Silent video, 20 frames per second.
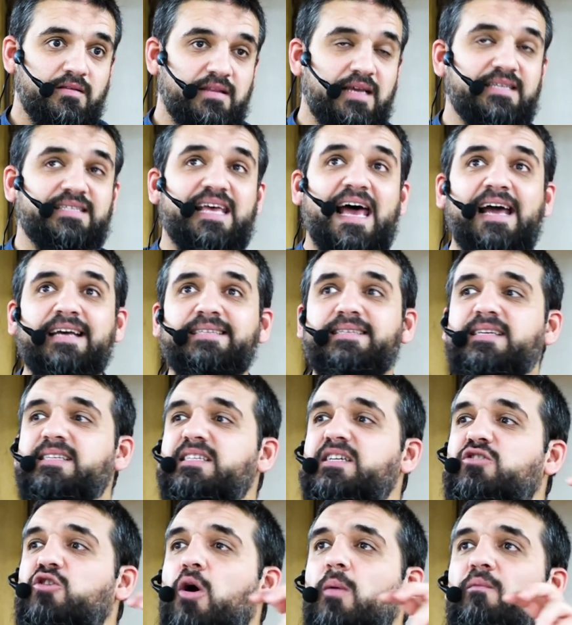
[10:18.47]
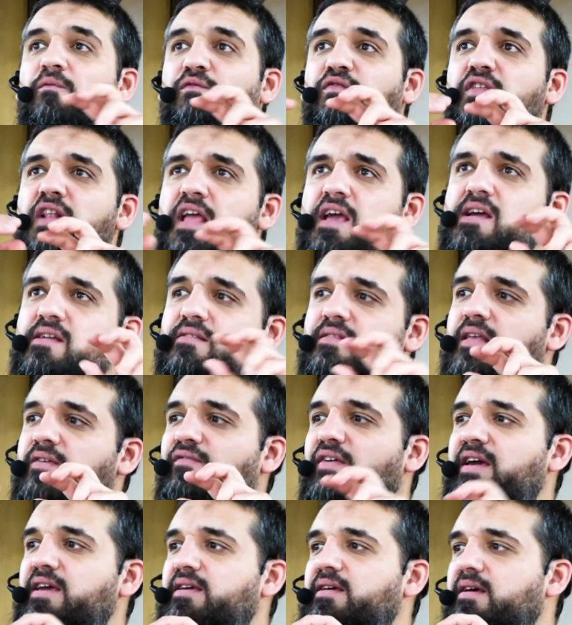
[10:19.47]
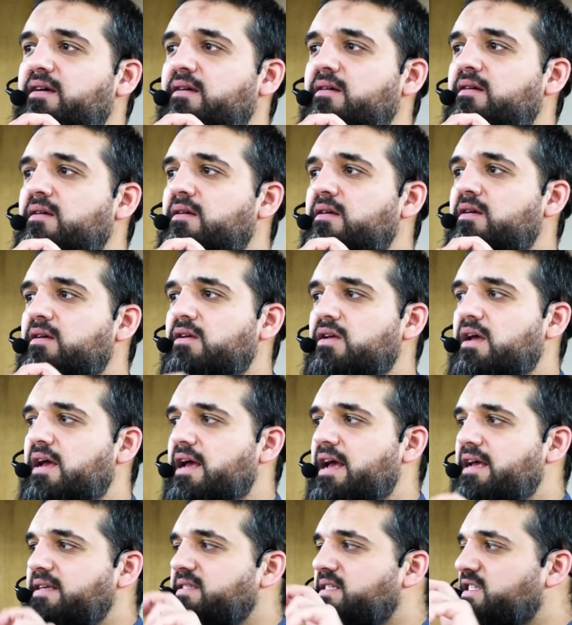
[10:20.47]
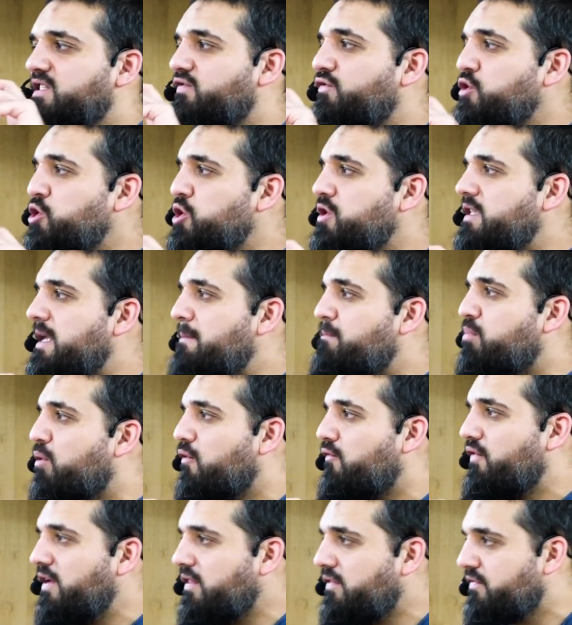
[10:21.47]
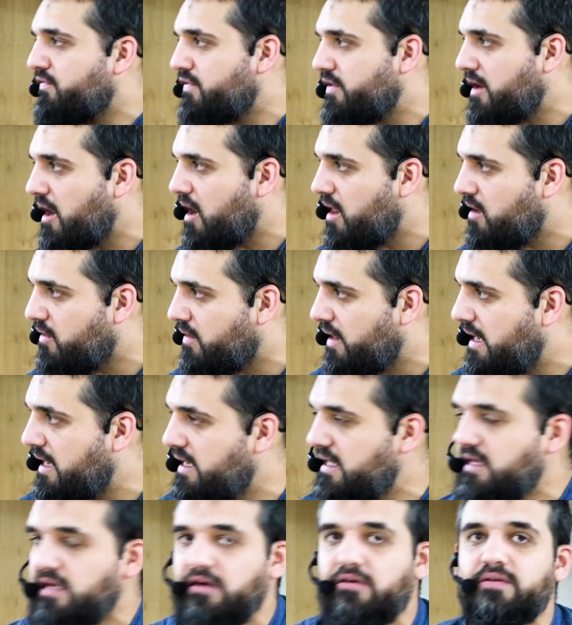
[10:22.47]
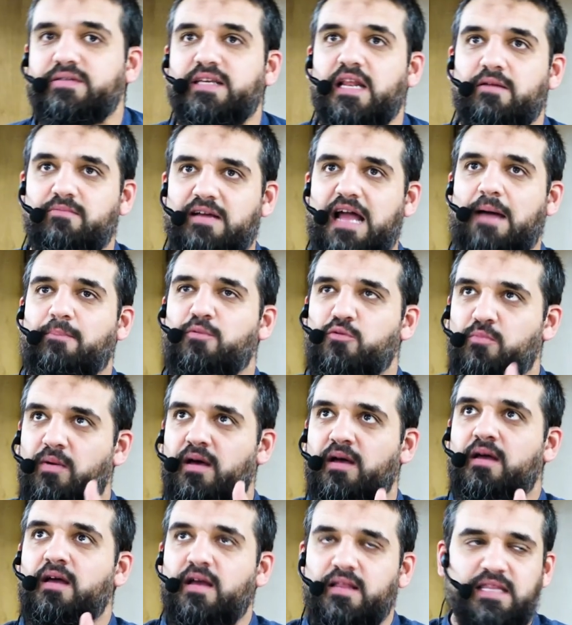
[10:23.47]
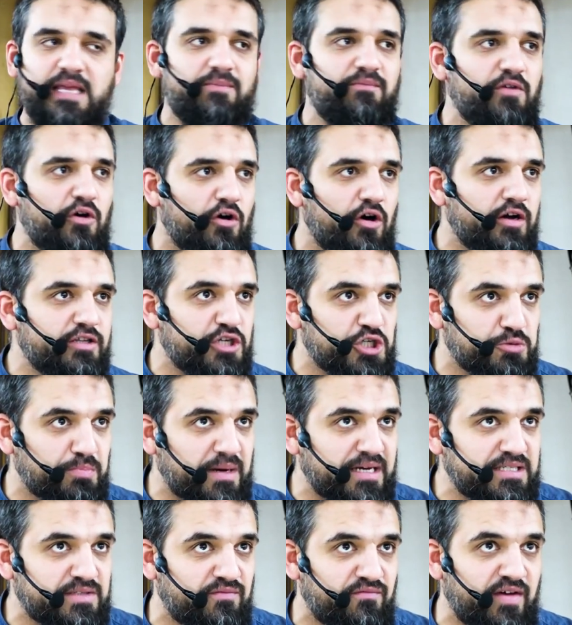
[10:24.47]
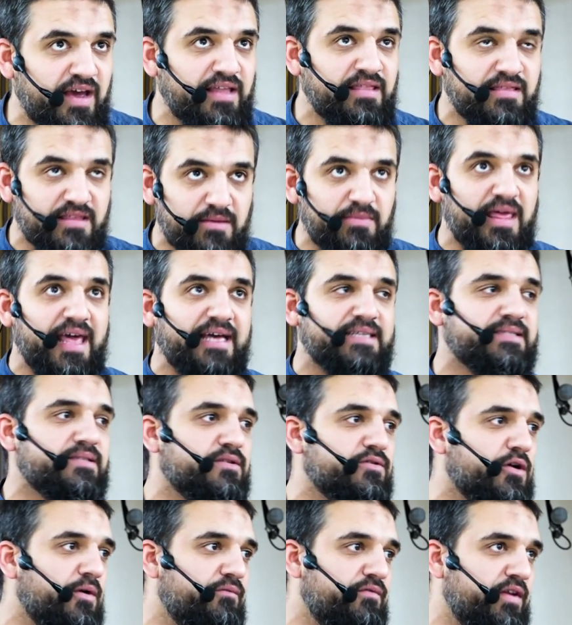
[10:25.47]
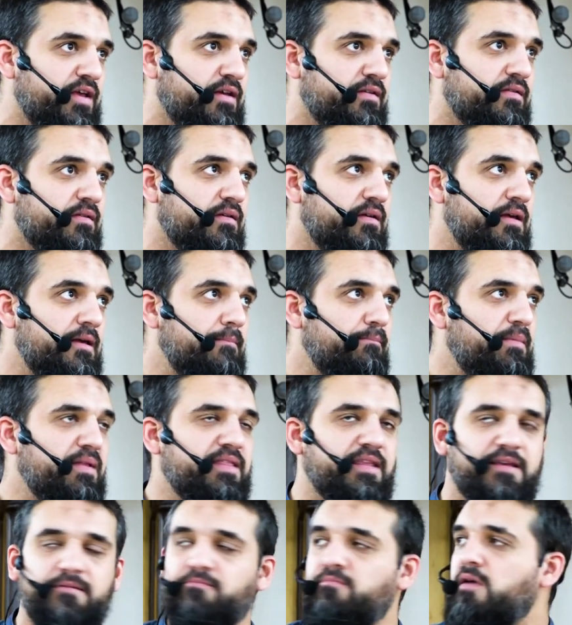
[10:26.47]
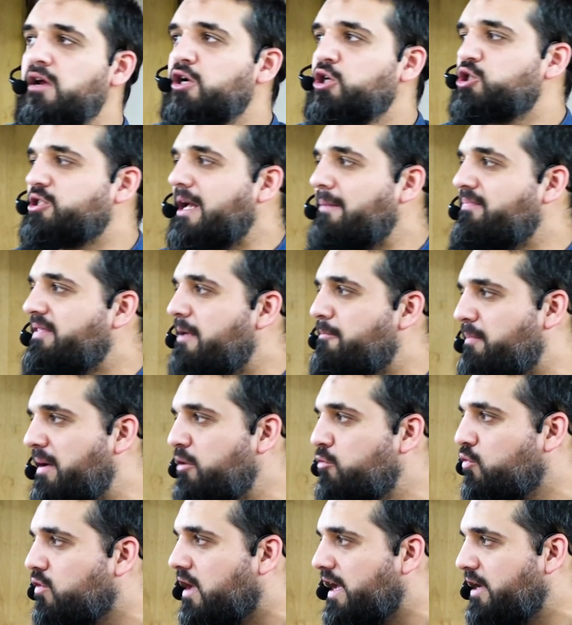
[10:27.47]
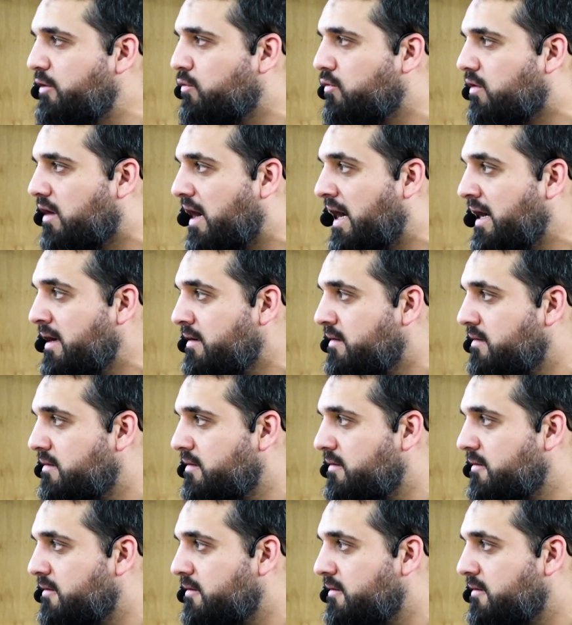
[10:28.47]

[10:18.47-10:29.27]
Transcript: Das heißt, diese Konflikte, welche es zwischen dem Propheten sallallahu alaihi wasallam gab, über den wir heute sprechen werden, den ersten Konflikt mit dem Stamm der Banu Qaynuqa,